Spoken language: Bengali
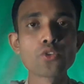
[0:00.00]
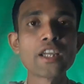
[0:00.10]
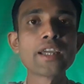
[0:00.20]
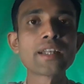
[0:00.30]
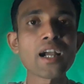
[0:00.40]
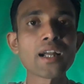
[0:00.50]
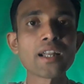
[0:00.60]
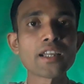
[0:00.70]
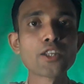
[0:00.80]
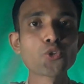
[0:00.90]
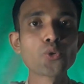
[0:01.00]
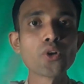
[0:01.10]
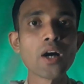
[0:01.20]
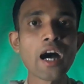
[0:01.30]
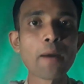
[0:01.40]
তো এই টাকাটা
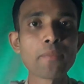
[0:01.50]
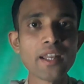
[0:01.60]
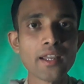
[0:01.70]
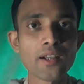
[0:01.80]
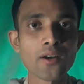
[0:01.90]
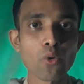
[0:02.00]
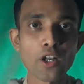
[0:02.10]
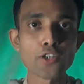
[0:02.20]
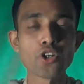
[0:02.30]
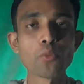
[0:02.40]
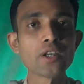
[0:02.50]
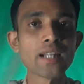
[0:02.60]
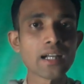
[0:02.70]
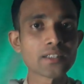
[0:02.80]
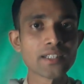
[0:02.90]
কিন্তু আপনি অনেক
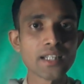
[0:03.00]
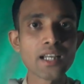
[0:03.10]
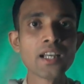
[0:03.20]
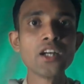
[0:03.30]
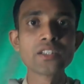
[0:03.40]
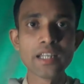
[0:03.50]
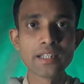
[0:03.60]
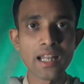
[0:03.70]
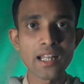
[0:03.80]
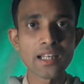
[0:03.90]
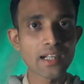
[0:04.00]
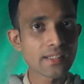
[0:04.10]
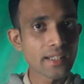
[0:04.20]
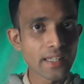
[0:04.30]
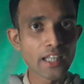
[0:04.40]
সময় দেখা যায় যে সেই দালালের
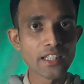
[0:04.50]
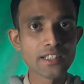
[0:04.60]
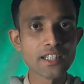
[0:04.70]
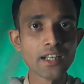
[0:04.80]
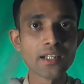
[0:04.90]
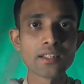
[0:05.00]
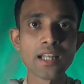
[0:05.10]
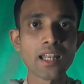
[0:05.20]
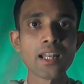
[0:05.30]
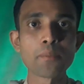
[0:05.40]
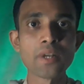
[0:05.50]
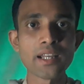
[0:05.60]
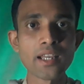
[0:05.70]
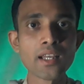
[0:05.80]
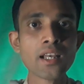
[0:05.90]
কাছে দিয়ে দিচ্ছেন দালাল
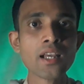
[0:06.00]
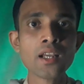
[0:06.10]
আপনাকে